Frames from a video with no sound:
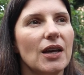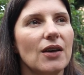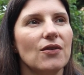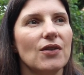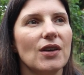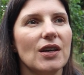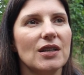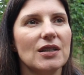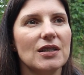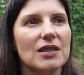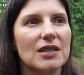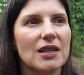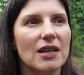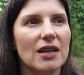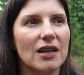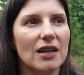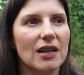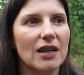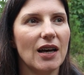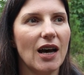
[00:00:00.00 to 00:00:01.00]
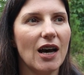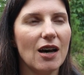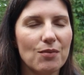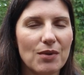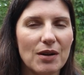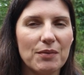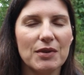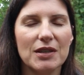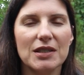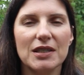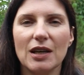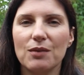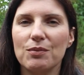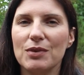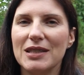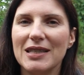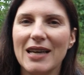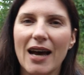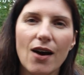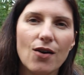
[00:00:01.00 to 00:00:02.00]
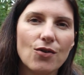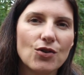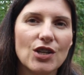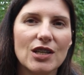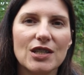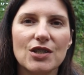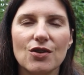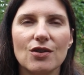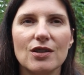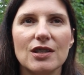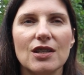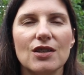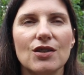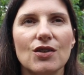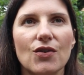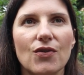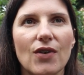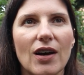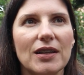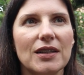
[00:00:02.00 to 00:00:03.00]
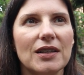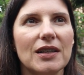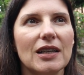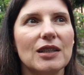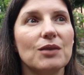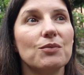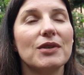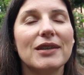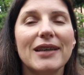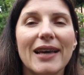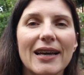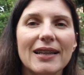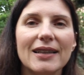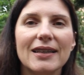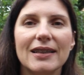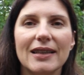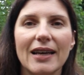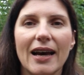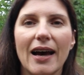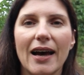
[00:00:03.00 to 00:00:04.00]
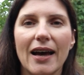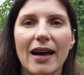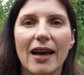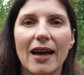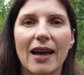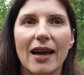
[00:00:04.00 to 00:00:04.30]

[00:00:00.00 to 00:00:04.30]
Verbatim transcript: Więc y, Abram jest jakby cały czas skoncentrowany na tym, kiedy ta